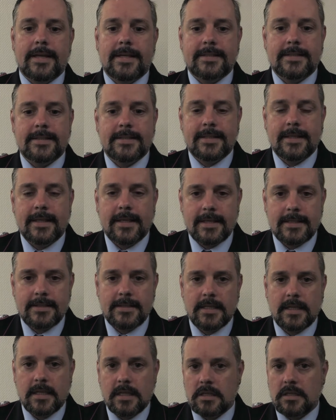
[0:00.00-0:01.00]
Es ist die
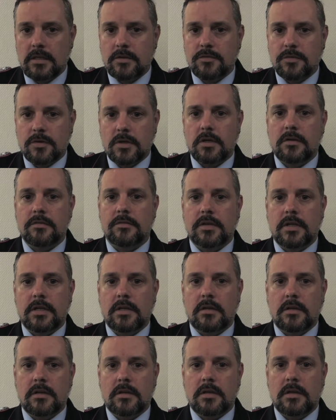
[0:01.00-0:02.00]
erste
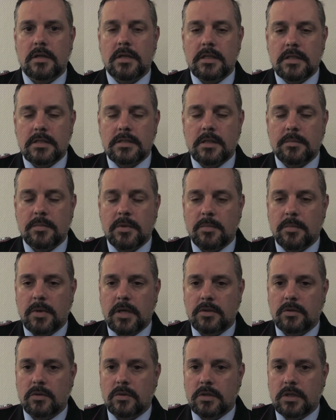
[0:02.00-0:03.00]
Kinderfeuerwehr in der
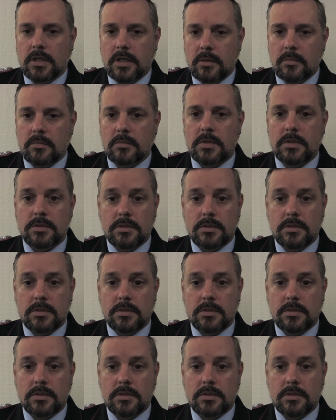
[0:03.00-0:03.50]
Samtgemeinde Holdriem.